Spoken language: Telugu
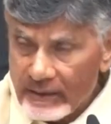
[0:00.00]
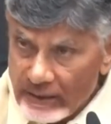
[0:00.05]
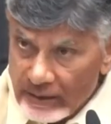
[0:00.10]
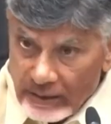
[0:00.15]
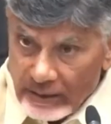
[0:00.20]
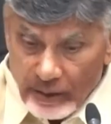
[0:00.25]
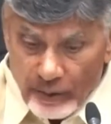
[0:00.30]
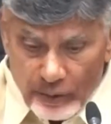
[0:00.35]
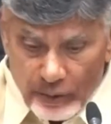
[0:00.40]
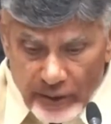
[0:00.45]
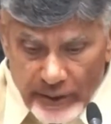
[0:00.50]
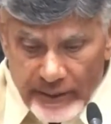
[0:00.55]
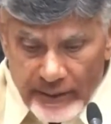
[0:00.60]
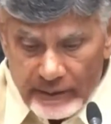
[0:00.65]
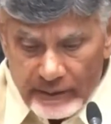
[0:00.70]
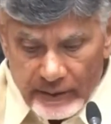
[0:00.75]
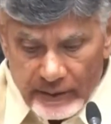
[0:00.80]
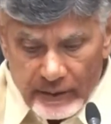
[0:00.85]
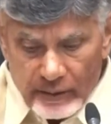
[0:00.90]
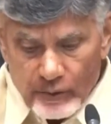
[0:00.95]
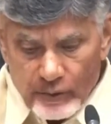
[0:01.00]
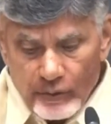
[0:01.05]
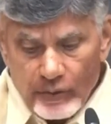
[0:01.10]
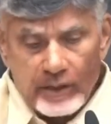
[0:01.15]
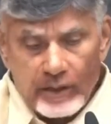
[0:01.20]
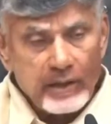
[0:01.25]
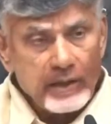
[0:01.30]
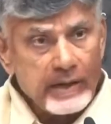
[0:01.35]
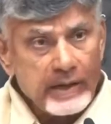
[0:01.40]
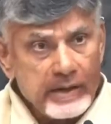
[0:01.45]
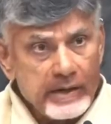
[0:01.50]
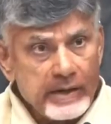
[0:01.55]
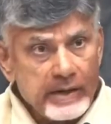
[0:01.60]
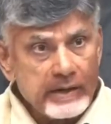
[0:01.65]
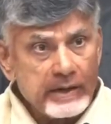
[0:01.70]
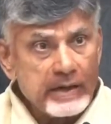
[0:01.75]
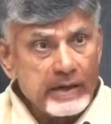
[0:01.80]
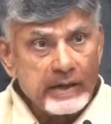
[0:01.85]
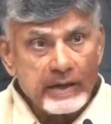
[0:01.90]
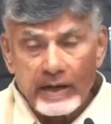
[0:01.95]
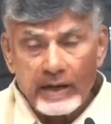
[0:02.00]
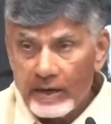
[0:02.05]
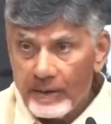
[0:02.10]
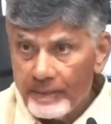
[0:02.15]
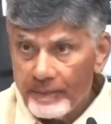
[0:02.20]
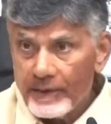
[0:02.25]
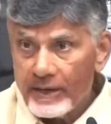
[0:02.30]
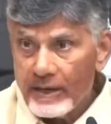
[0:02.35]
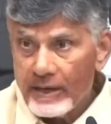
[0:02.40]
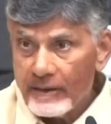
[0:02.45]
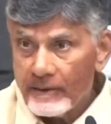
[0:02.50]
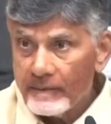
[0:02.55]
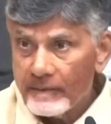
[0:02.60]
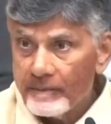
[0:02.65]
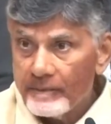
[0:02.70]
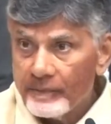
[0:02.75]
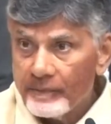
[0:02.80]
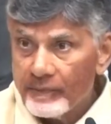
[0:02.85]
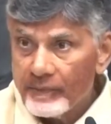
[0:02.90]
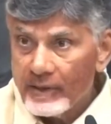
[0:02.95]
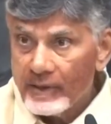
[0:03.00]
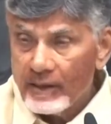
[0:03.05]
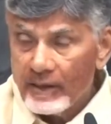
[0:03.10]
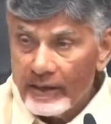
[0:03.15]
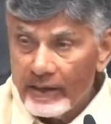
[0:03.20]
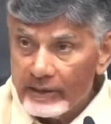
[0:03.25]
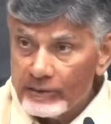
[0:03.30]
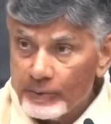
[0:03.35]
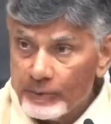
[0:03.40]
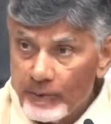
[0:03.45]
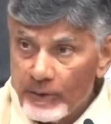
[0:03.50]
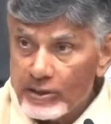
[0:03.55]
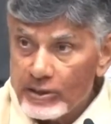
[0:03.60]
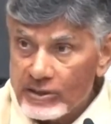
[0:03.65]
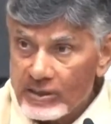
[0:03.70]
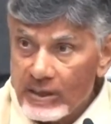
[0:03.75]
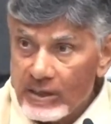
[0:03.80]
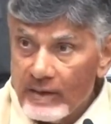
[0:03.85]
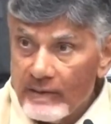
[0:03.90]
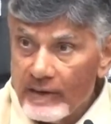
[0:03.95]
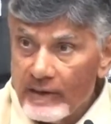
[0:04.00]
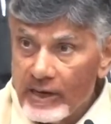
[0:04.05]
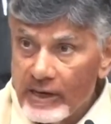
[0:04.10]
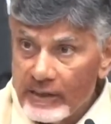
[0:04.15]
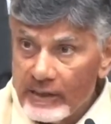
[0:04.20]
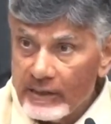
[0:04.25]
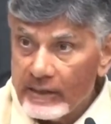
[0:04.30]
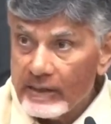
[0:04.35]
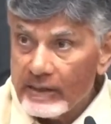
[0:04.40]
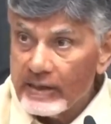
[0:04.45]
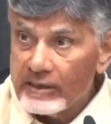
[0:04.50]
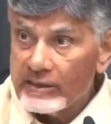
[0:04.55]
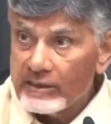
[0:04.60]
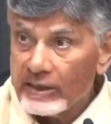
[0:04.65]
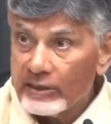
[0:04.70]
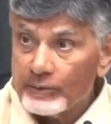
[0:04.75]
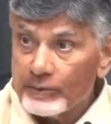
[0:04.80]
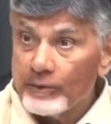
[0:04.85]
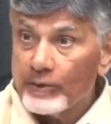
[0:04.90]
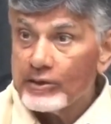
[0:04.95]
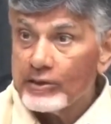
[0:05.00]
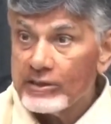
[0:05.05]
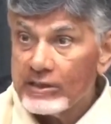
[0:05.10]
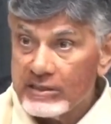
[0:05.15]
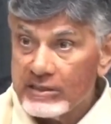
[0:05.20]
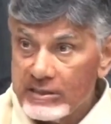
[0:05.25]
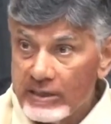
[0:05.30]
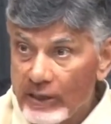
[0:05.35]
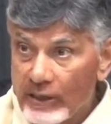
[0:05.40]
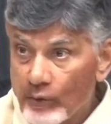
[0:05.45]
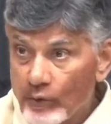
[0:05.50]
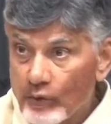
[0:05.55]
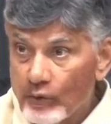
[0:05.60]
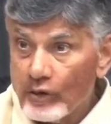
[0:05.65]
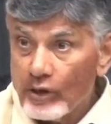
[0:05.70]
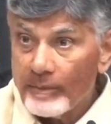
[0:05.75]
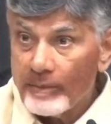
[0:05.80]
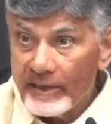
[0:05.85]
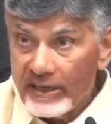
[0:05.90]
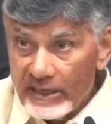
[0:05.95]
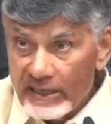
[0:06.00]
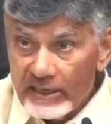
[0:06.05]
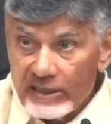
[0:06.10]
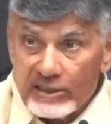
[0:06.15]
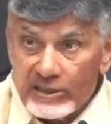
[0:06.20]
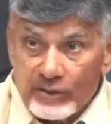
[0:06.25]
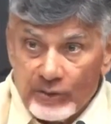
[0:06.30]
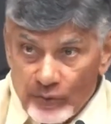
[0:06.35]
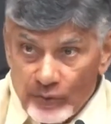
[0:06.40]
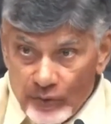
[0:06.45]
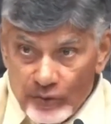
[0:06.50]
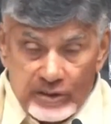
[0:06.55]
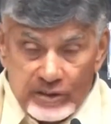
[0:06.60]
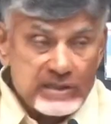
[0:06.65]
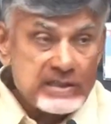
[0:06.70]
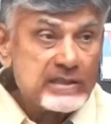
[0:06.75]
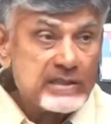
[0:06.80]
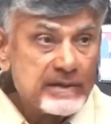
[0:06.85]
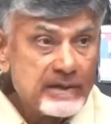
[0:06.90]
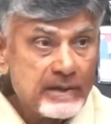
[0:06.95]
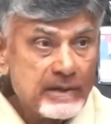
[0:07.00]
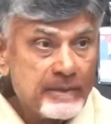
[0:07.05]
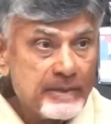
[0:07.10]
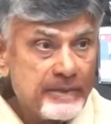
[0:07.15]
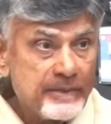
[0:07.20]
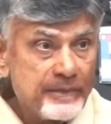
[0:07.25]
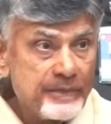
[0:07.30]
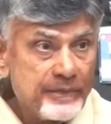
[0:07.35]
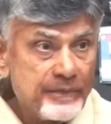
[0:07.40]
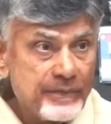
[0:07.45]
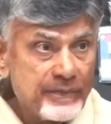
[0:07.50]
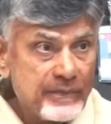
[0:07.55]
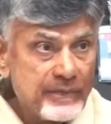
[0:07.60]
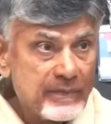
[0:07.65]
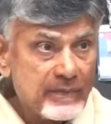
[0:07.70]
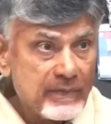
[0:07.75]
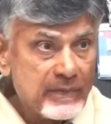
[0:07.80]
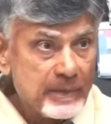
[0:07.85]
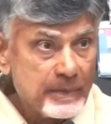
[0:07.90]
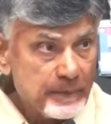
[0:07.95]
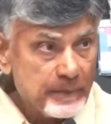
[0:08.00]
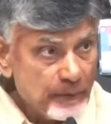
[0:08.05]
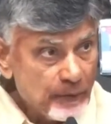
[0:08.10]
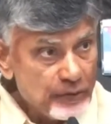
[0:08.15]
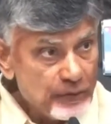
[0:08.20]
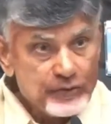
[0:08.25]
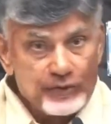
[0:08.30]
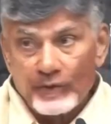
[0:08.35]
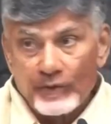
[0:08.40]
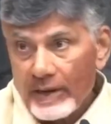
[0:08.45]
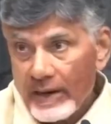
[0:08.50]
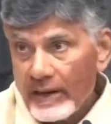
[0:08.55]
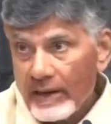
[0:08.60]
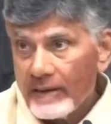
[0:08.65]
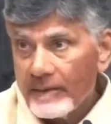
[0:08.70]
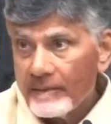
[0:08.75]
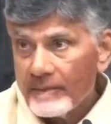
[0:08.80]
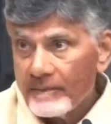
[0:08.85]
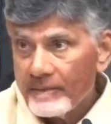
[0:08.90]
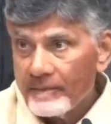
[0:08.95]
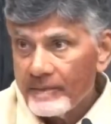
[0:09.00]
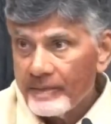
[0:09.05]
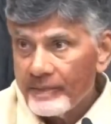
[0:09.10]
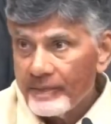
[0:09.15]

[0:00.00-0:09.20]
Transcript: ఇక్కడ కౌలు రైతాంగం కూడా అన్నిటికీ గ్యారప్ అయ్యారు ఎక్స్పోర్ట్స్ కావాలంటే ఇక్కడి నుంచి ఎక్స్పోర్ట్ చేసే అనుకూలమైన ఈస్ట్ కోస్ట్ పోర్ట్స్ ఉన్నాయి